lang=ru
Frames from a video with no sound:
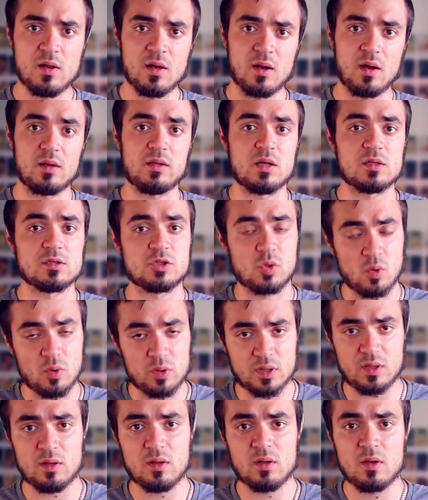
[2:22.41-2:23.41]
Хотя
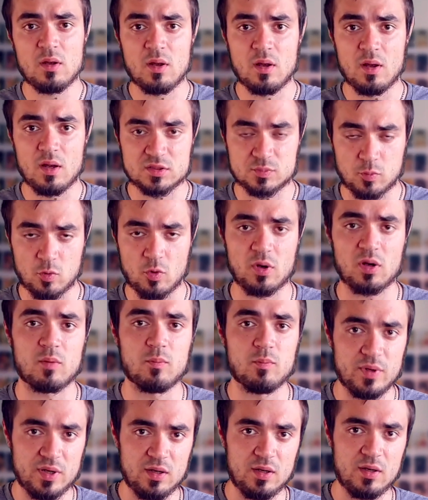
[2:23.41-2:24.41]
сроки о
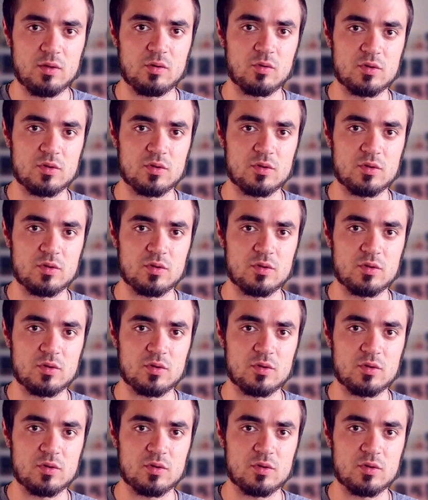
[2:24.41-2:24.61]
спорах были,